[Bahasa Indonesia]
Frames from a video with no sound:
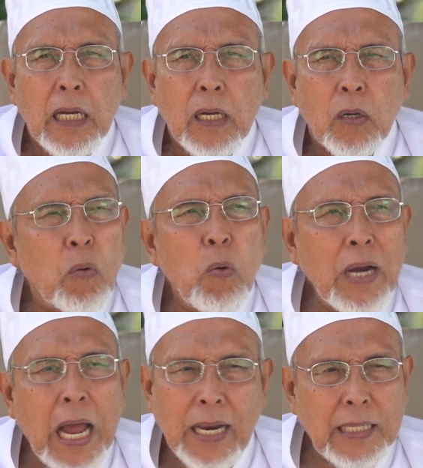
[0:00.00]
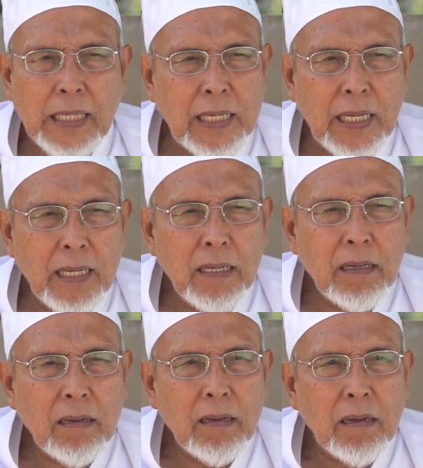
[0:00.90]
kurang rasanya.
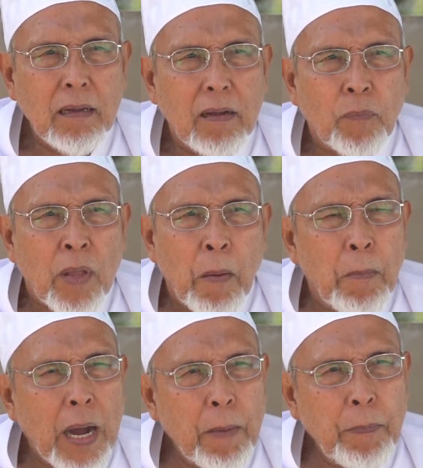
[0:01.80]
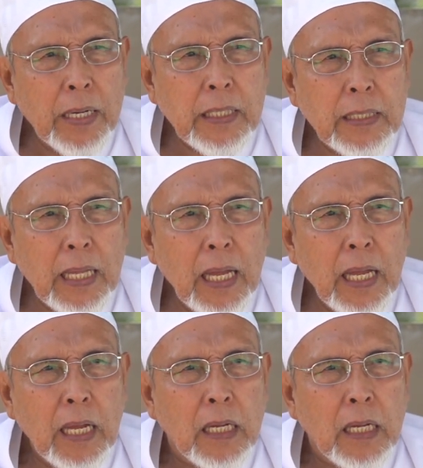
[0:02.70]
Mahabbah kita,